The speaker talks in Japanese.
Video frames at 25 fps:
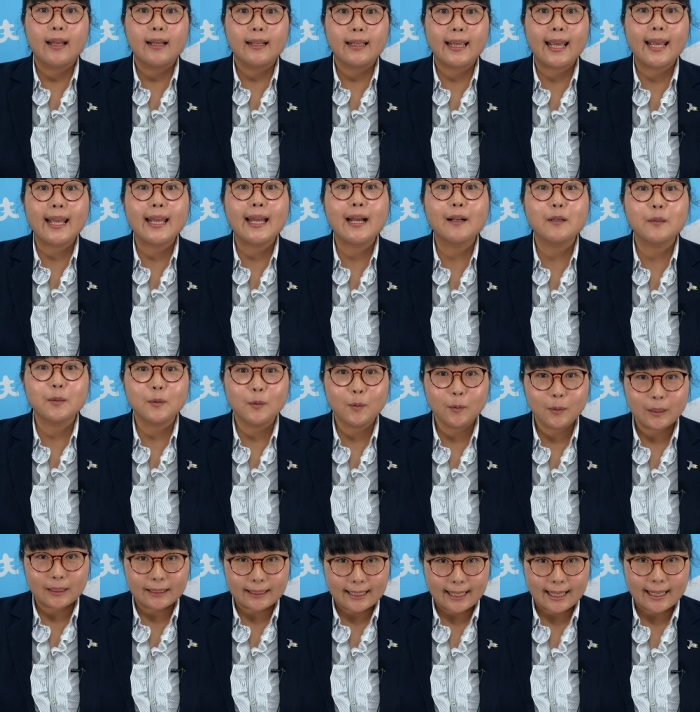契約の
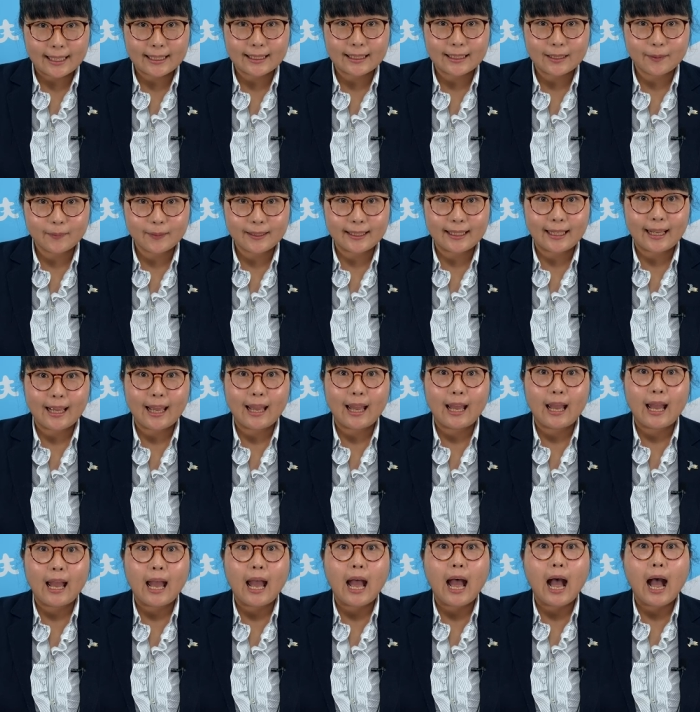規定により
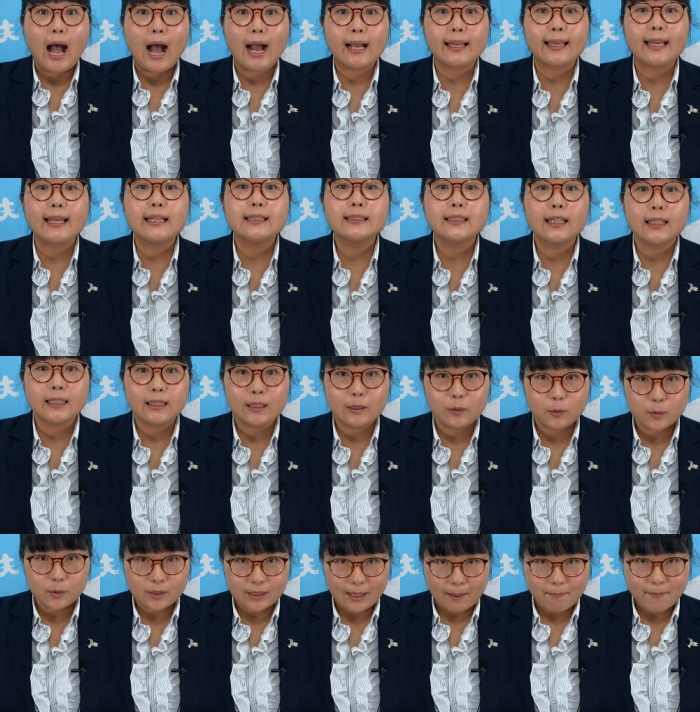派遣先
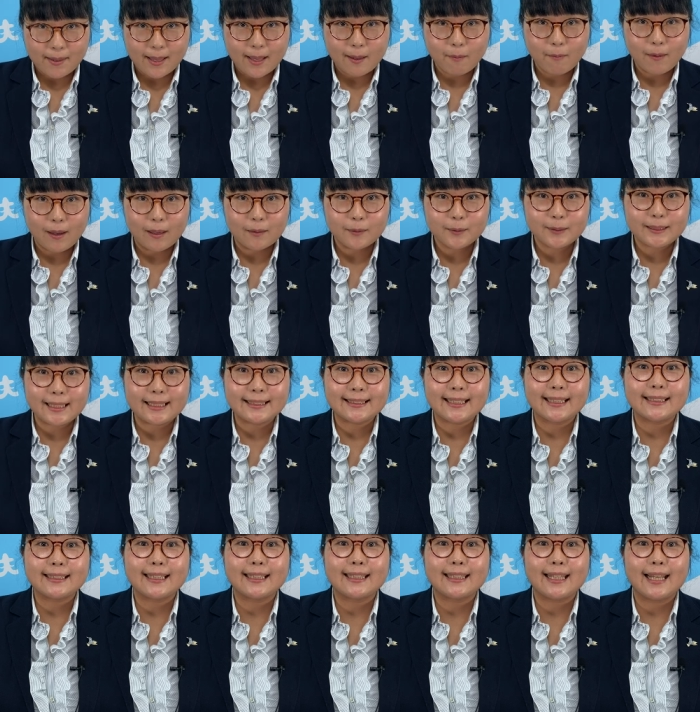の社名は伏せさ
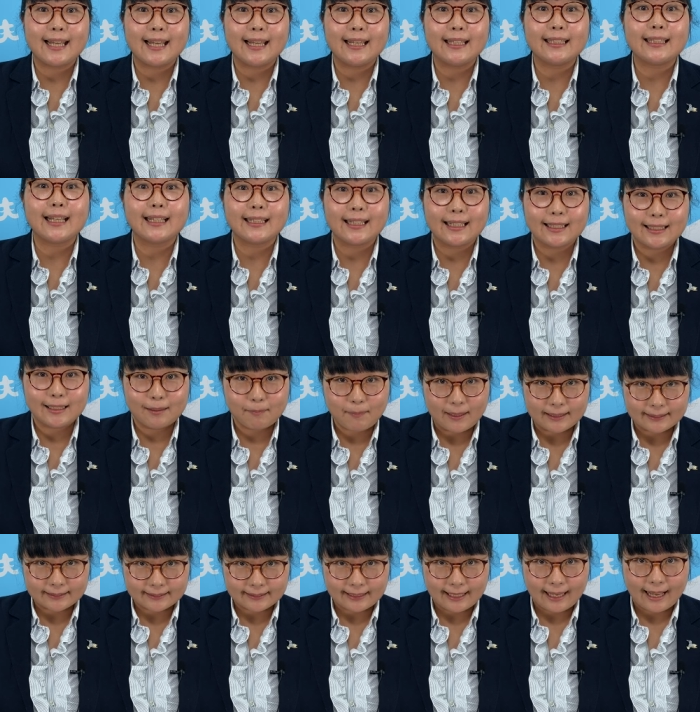せていただきま
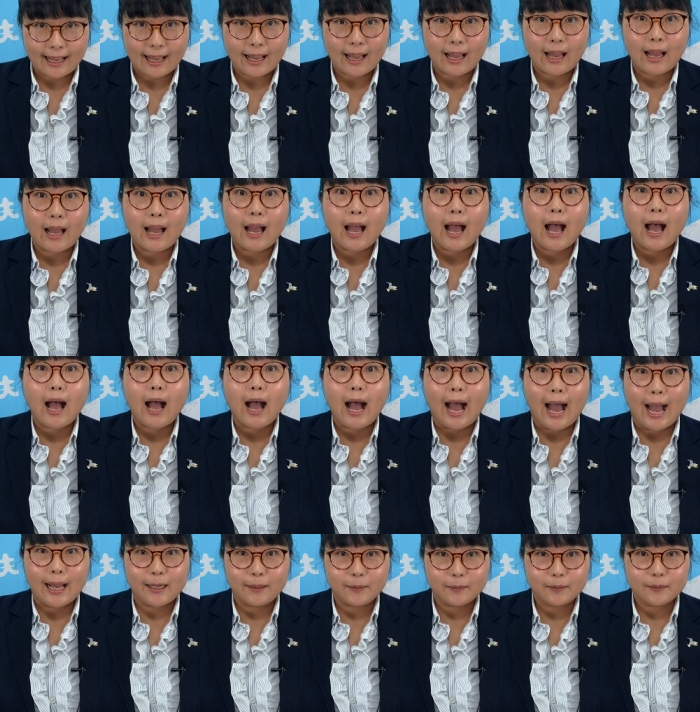すが、
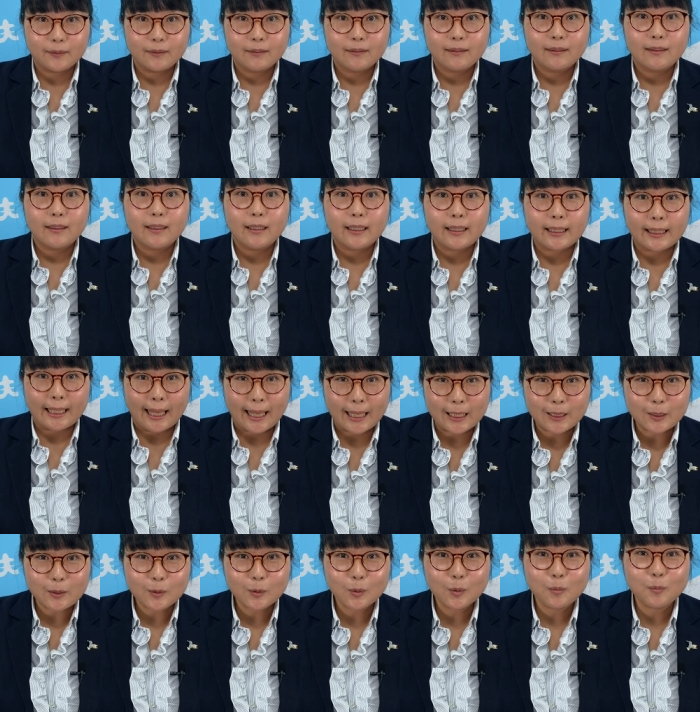ある
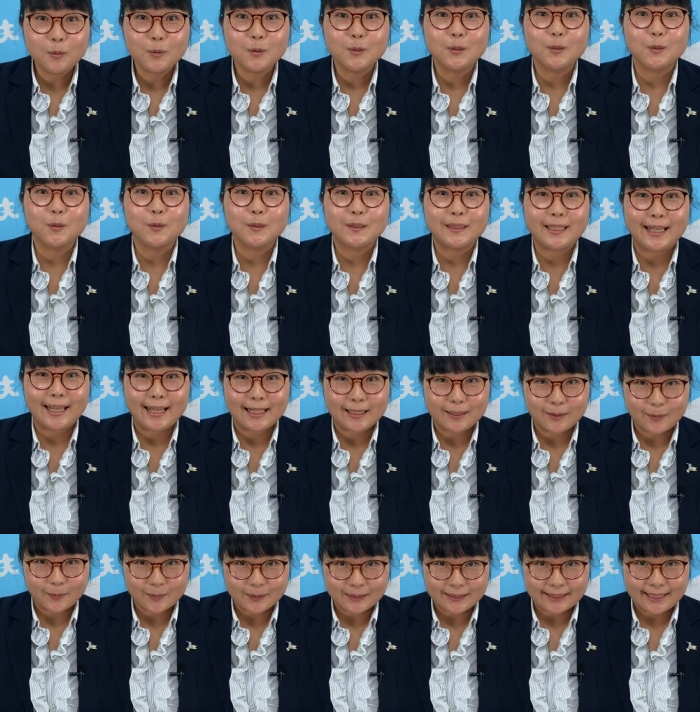建造物を製
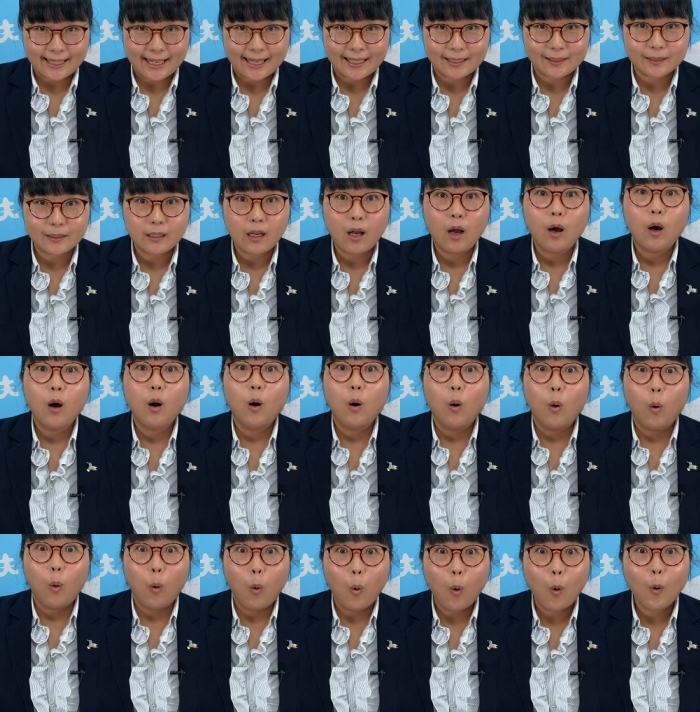造している
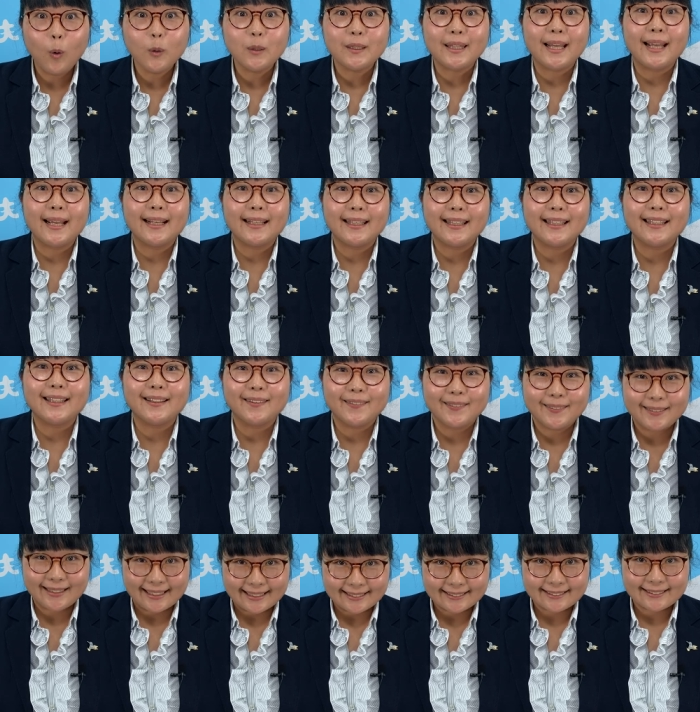大手企
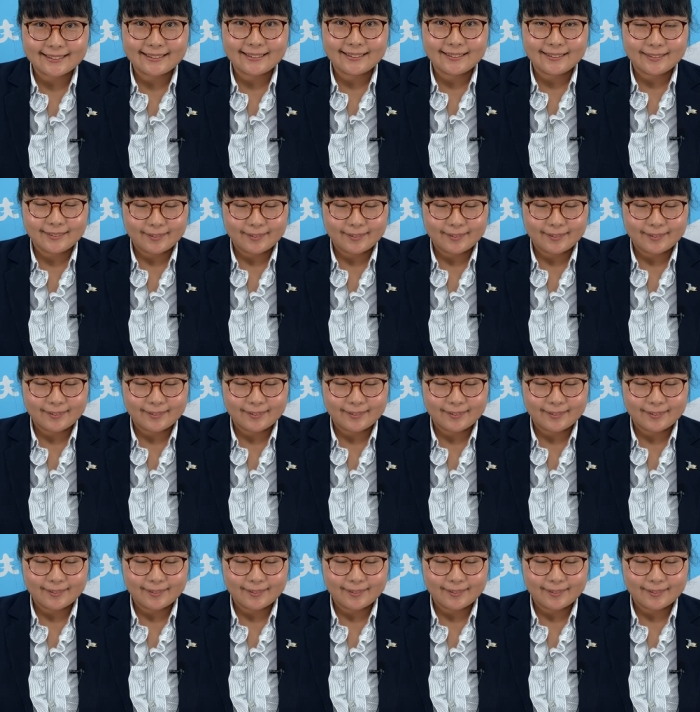業です。